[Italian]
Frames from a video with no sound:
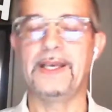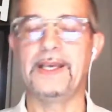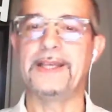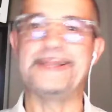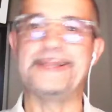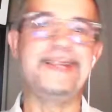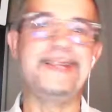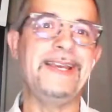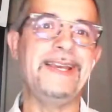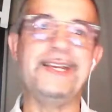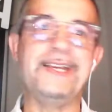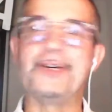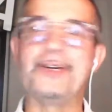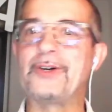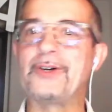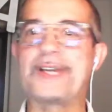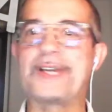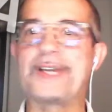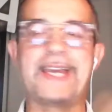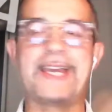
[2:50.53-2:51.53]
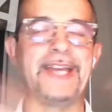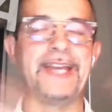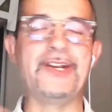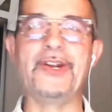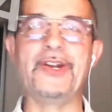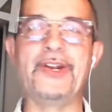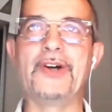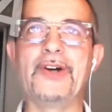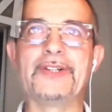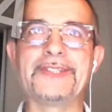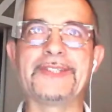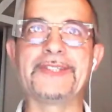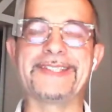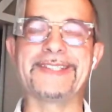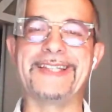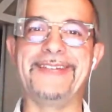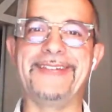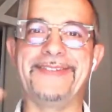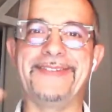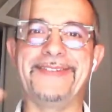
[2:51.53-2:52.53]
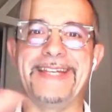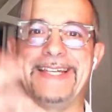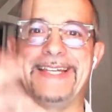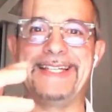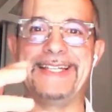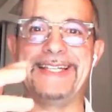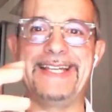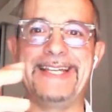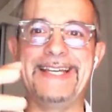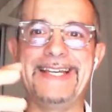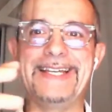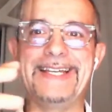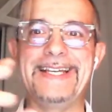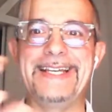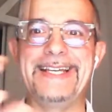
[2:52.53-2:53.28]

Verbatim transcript: Dio che non si vede